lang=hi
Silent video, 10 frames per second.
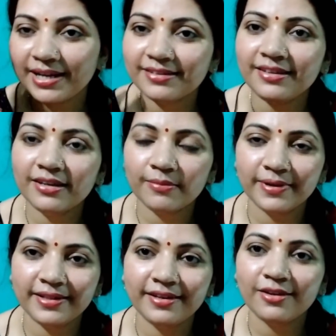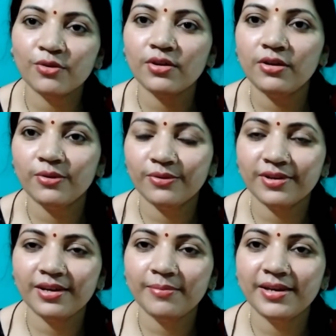बात नहीं कर पाई थी क्योंकि उन
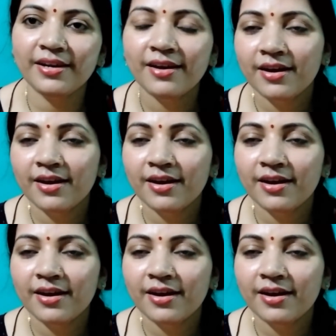लोगों के अभी